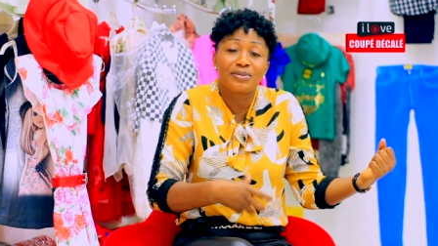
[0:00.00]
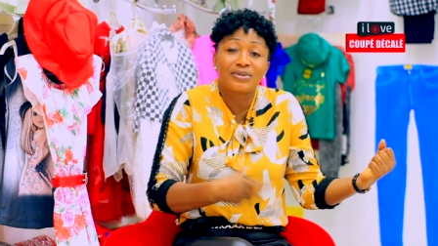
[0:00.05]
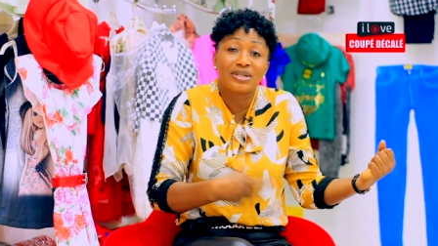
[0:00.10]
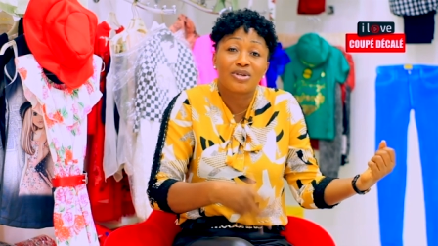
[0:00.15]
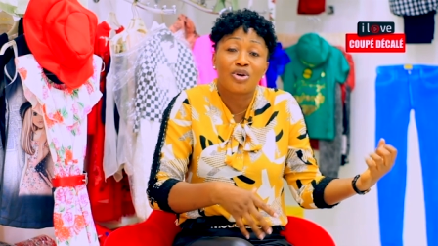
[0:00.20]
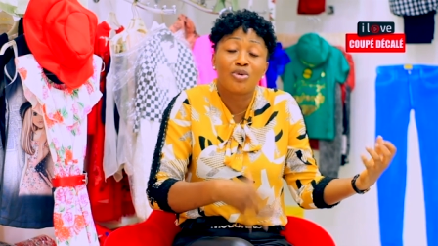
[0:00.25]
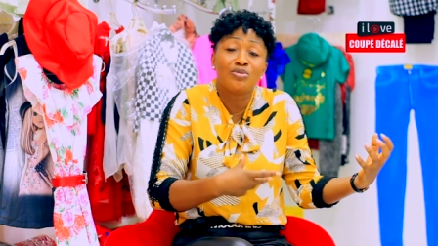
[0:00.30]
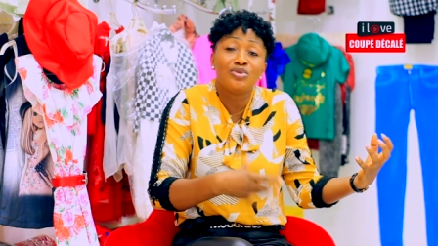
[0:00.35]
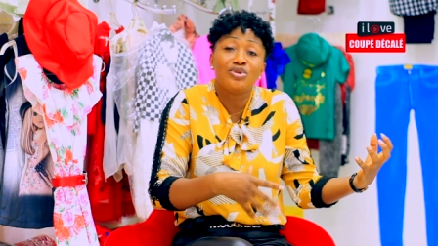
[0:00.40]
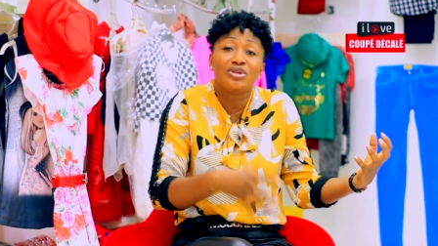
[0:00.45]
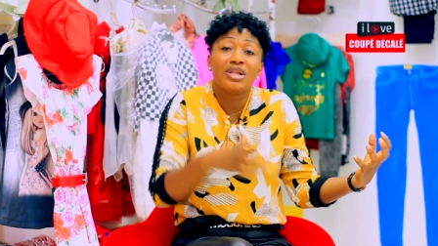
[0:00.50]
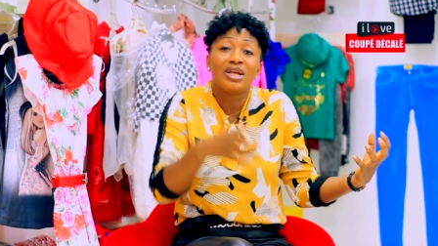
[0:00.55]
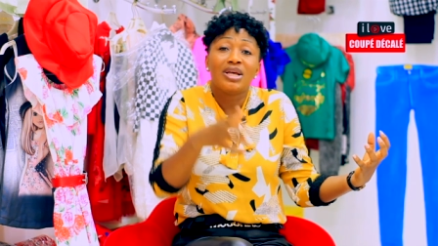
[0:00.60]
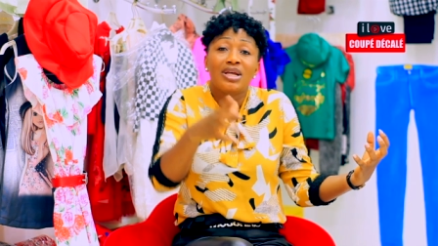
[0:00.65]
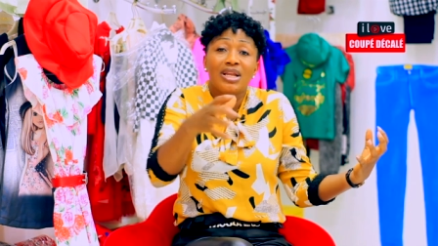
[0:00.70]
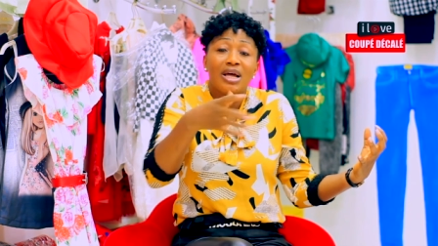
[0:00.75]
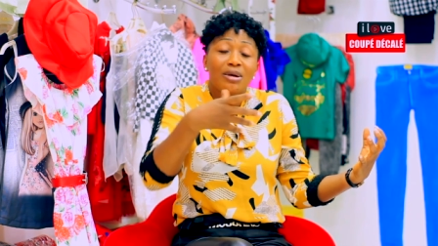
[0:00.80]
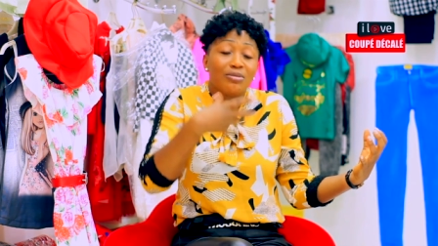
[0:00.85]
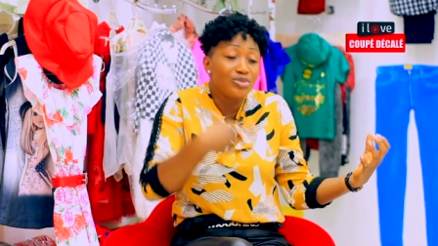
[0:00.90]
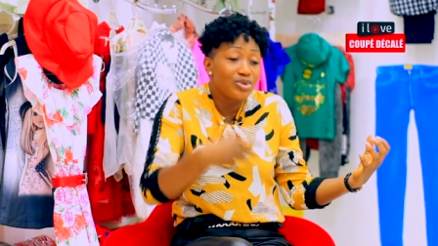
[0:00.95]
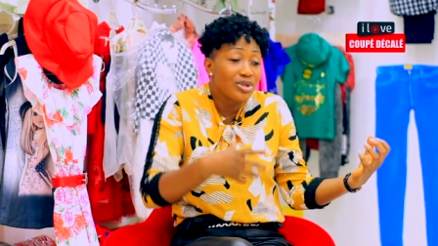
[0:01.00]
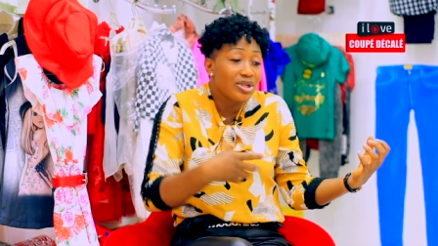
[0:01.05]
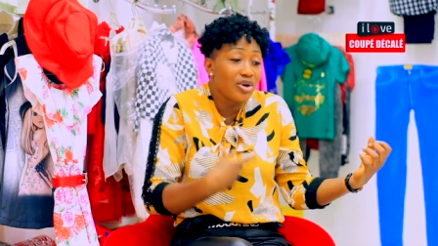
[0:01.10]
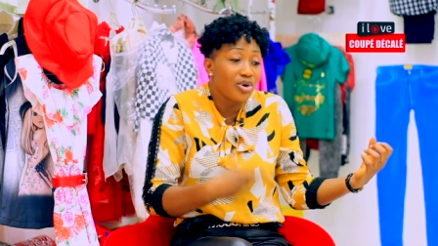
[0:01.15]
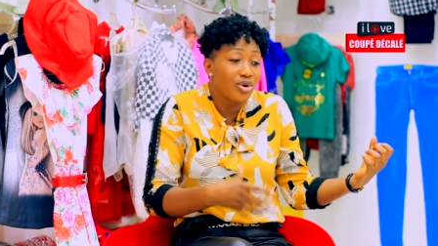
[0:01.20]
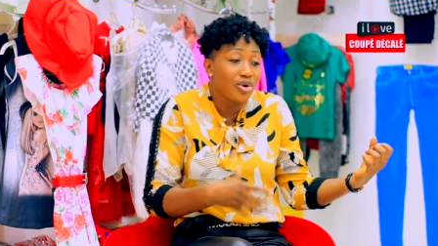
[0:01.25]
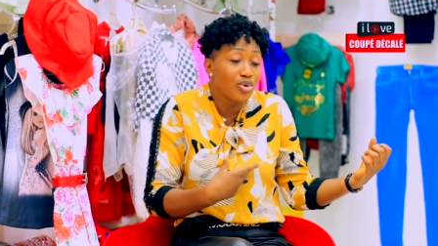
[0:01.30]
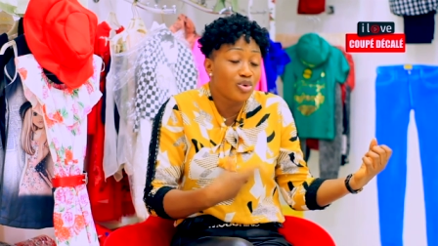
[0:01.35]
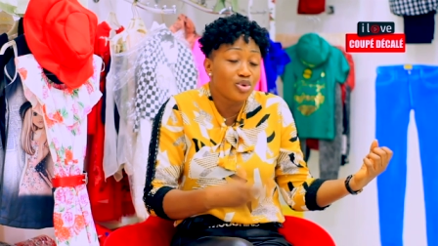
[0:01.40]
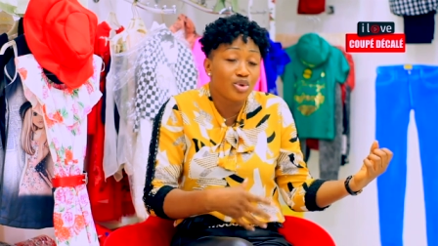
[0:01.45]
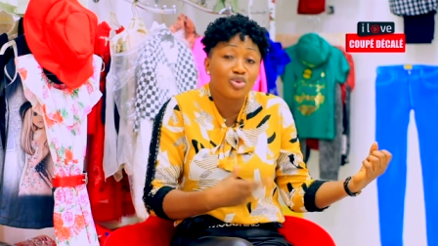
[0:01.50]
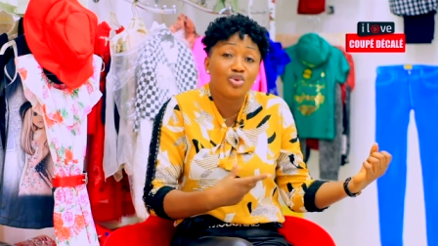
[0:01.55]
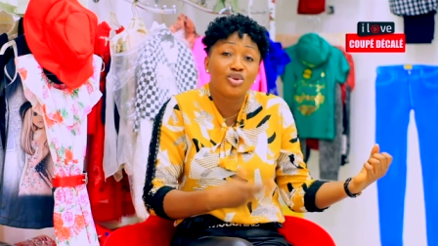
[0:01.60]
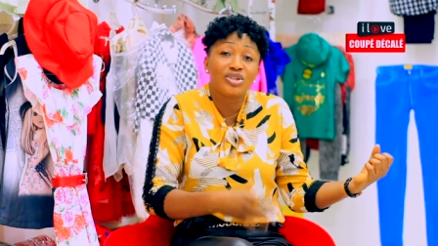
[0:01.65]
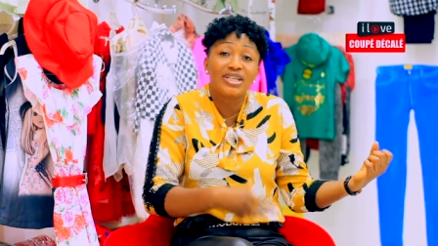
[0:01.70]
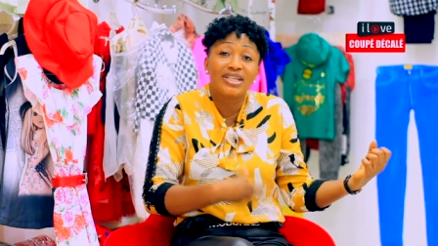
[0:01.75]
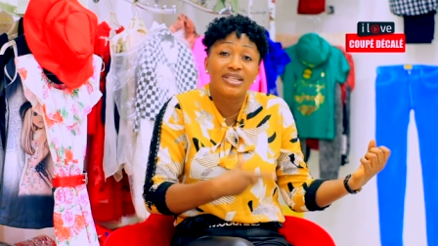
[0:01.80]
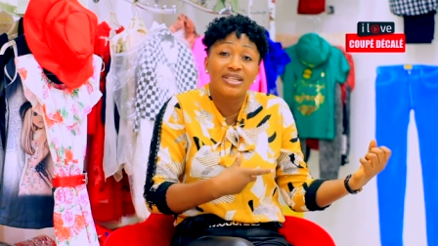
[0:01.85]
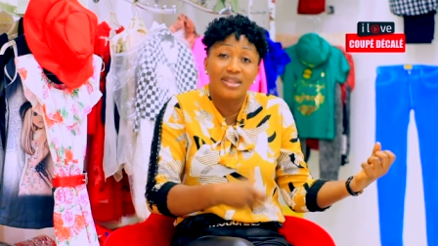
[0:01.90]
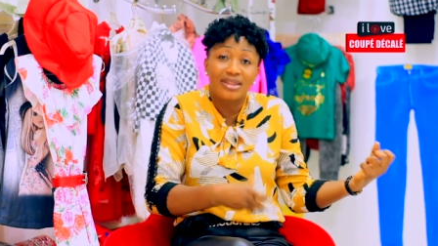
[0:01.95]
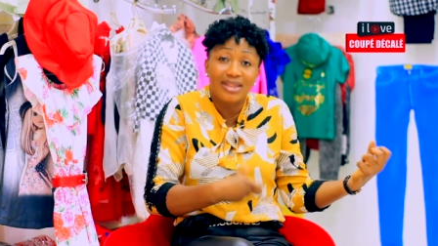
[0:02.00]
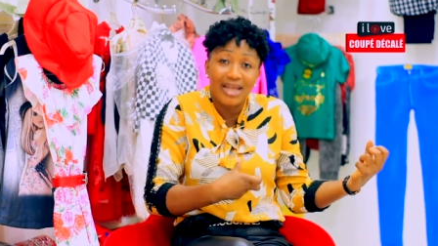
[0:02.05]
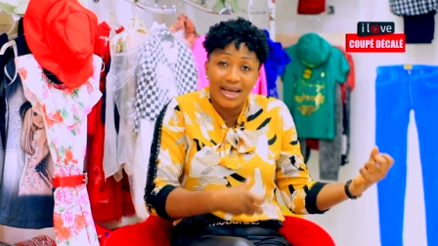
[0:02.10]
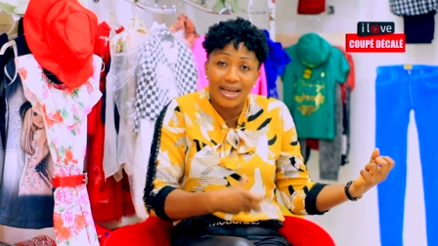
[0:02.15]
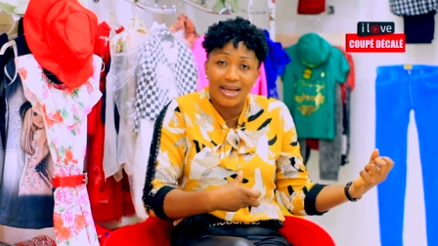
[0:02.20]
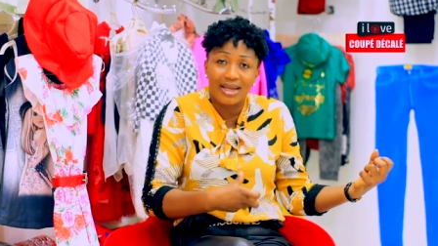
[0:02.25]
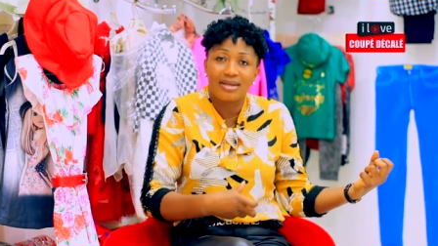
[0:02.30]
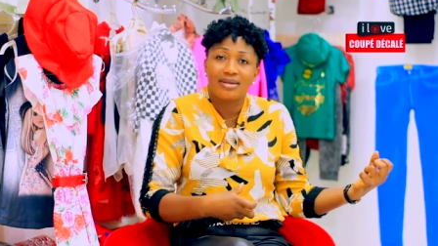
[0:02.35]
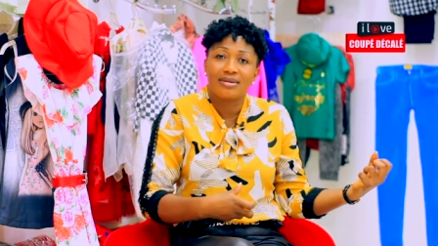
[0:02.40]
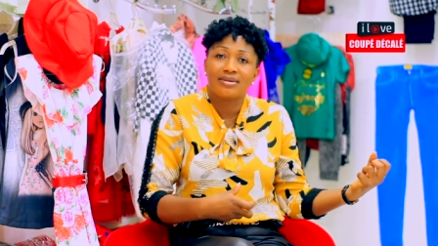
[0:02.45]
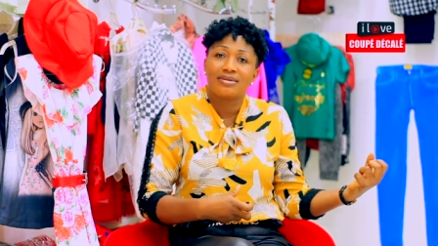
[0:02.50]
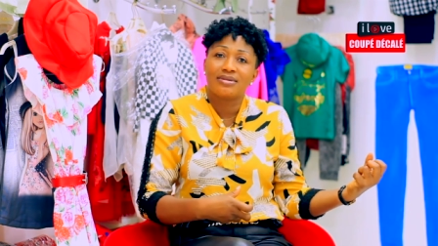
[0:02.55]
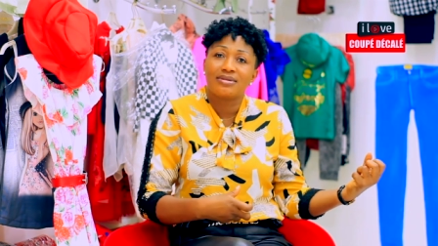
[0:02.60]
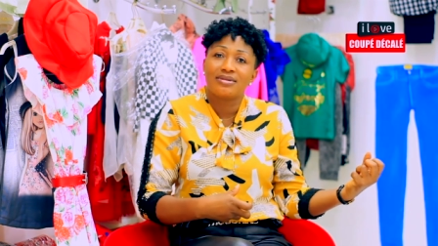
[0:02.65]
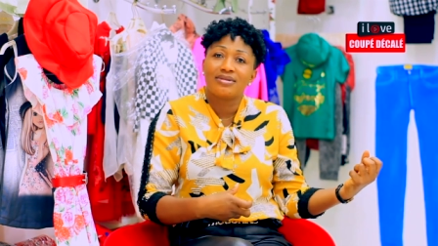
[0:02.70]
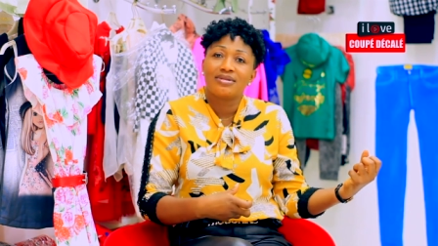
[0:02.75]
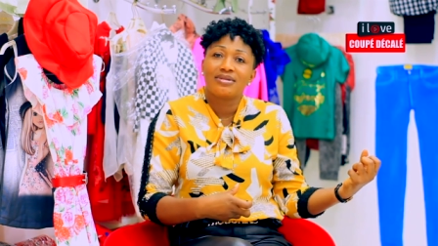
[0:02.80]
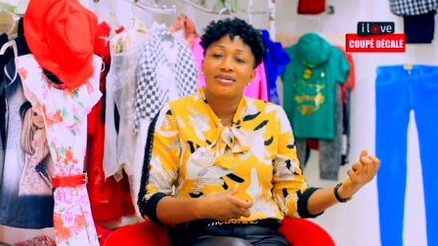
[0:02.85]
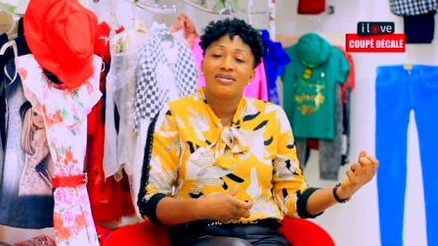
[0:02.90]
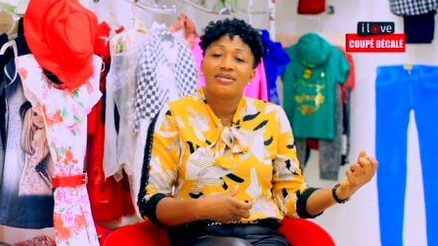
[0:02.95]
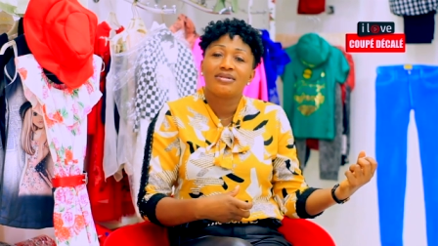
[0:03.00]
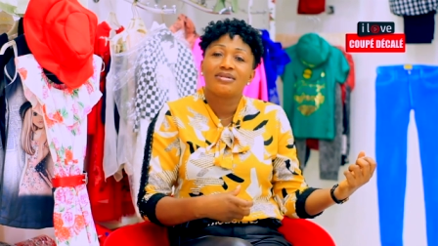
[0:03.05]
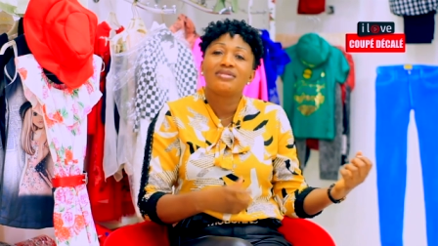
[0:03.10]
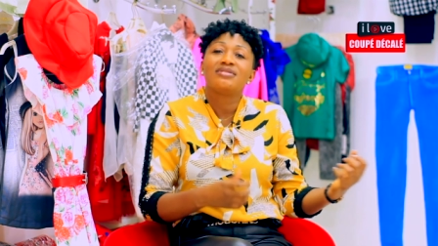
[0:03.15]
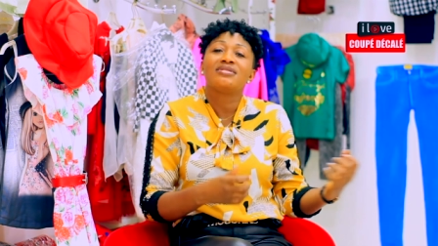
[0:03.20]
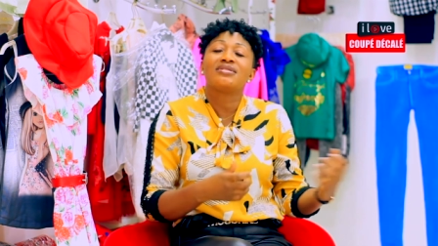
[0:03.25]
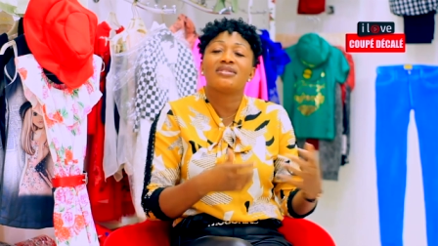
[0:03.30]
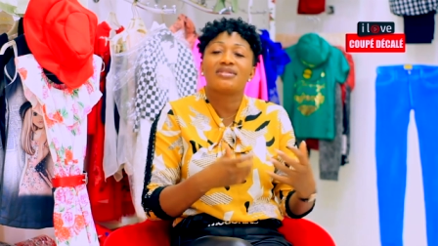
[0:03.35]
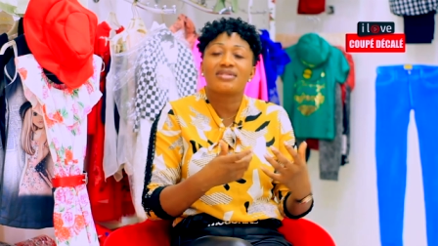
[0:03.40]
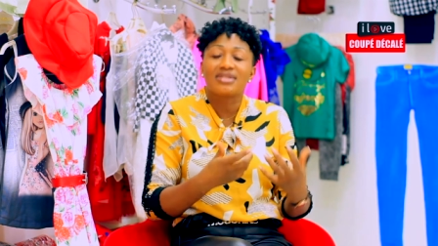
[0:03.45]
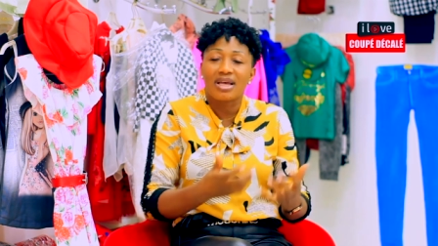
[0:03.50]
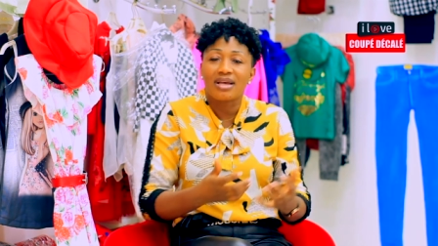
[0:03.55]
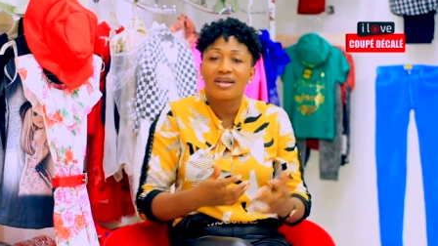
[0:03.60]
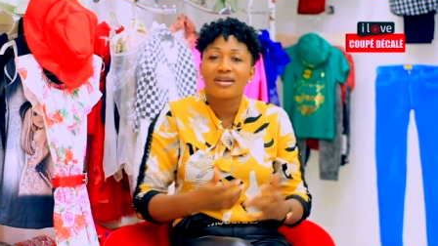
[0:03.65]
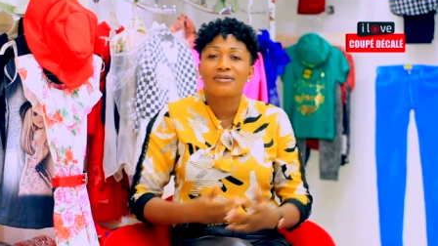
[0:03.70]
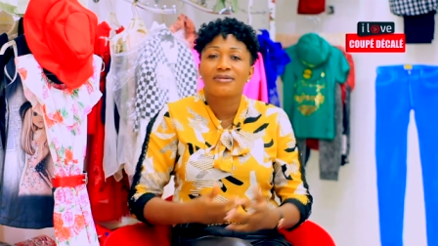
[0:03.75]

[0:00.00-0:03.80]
C'est comme la musique aujourd'hui on dit guitare. C'est ça.